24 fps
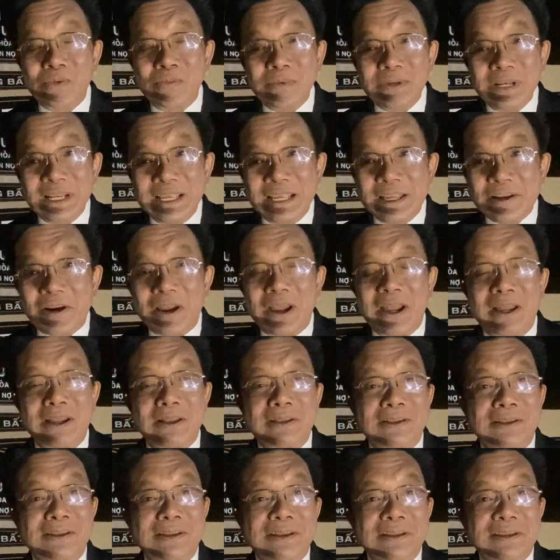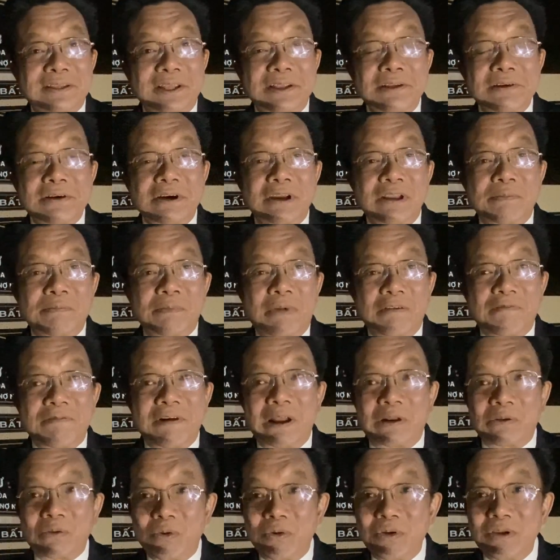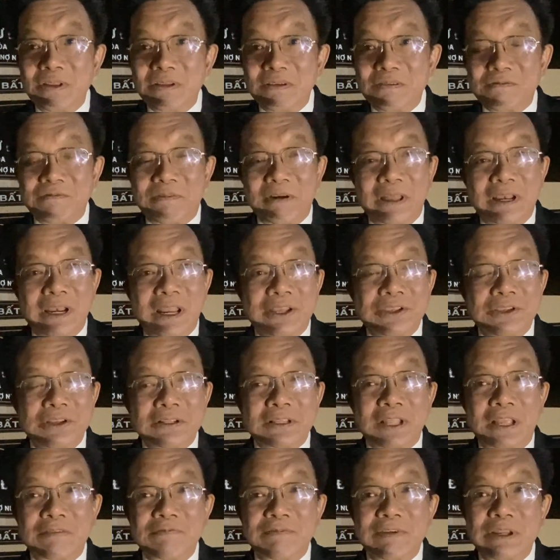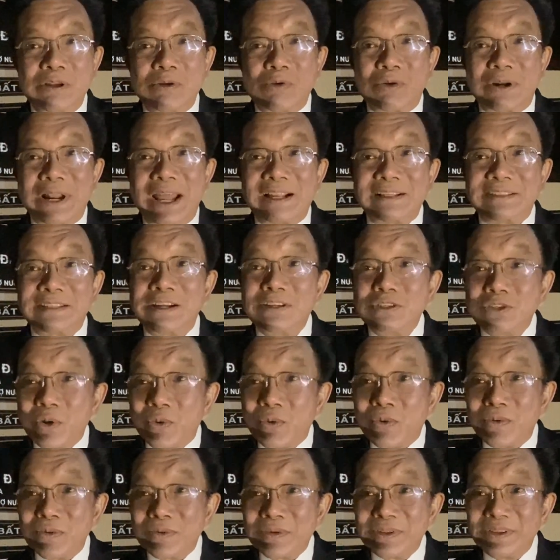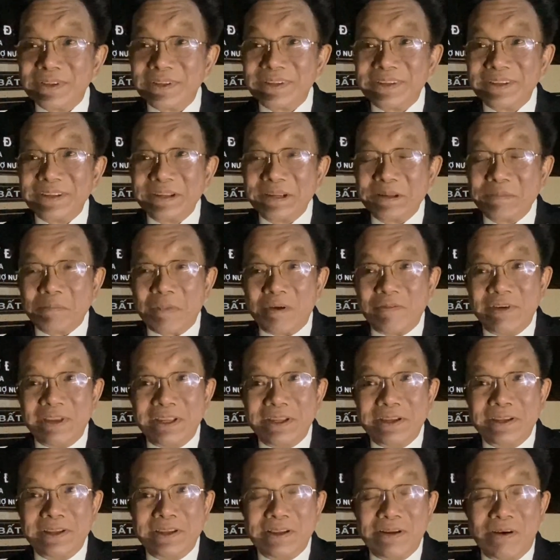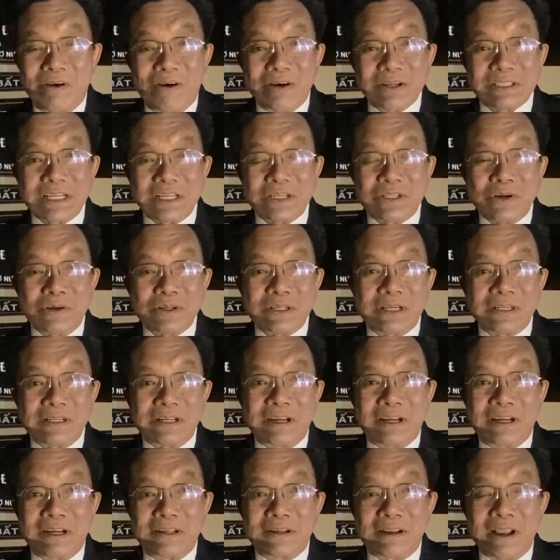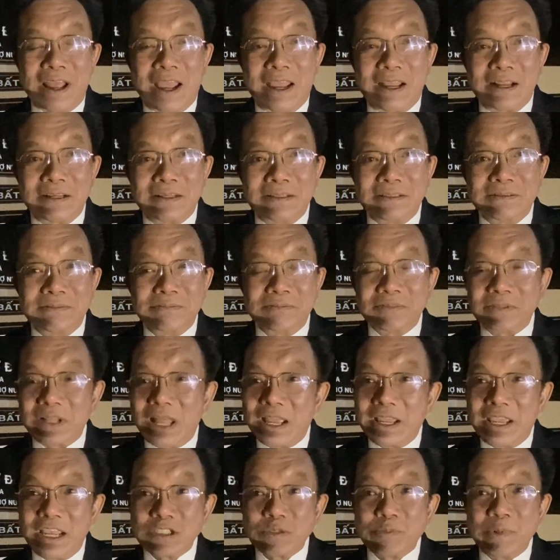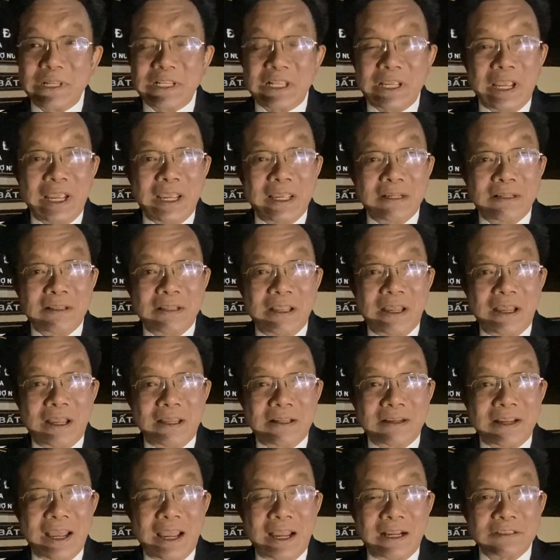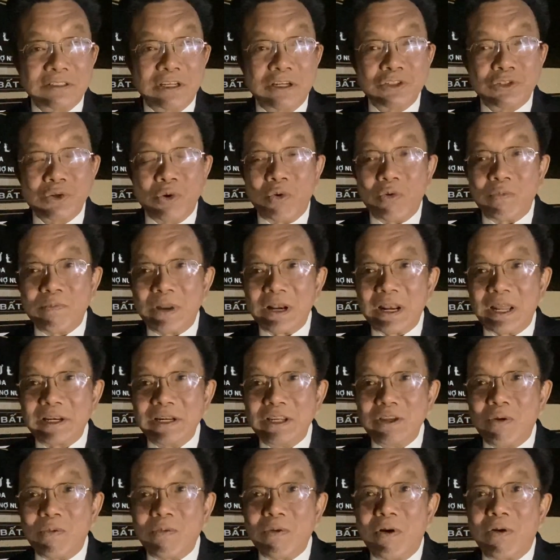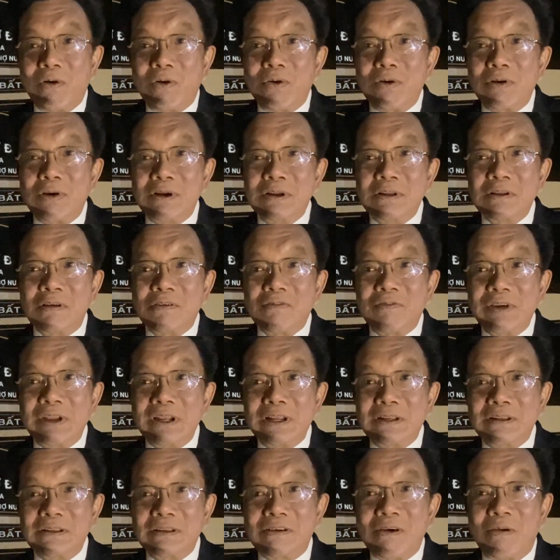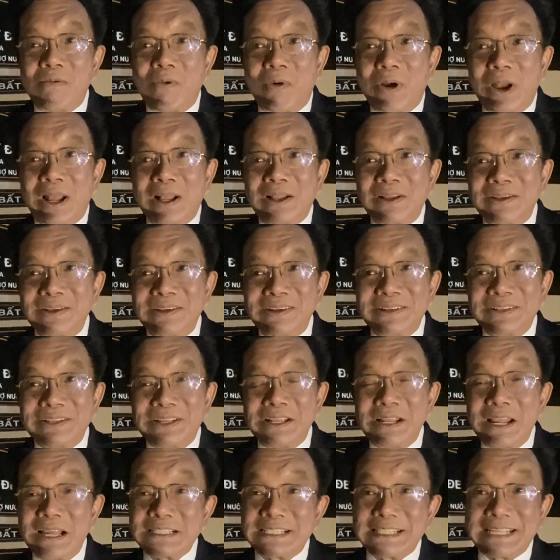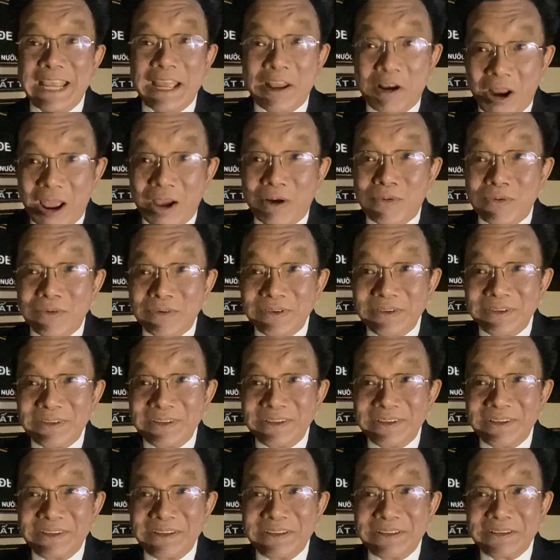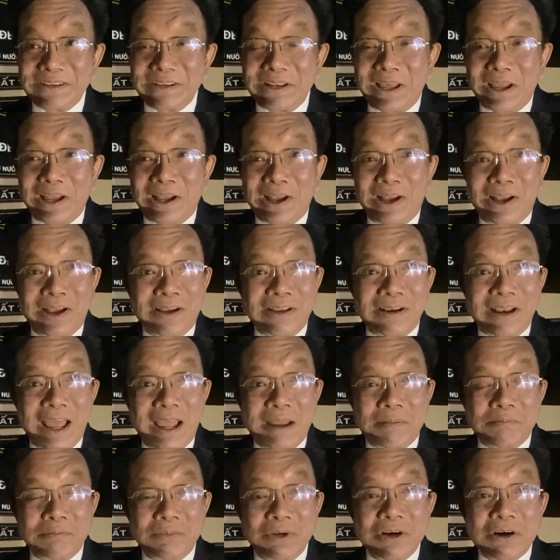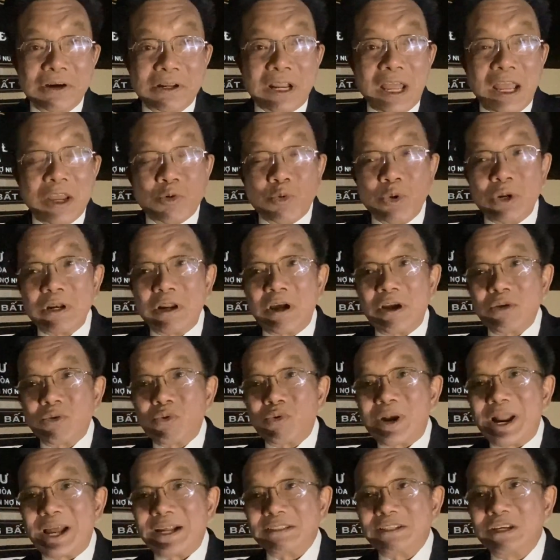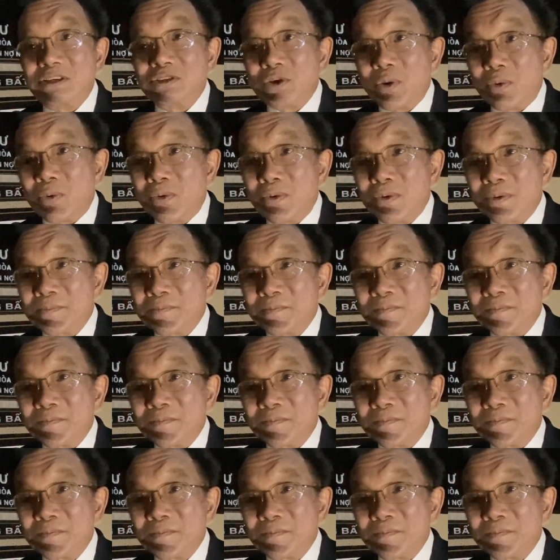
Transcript: lý ra cái người mà phản đối phải là những thành viên của đảng Dân Chủ. Bởi vì họ sẽ cho rằng là đài SBTN là đảng Dân Chủ mà lại đi ủng hộ ứng cử viên Cộng Hòa thì là xé rào, là làm ngược lại quyền lợi của đảng Dân Chủ.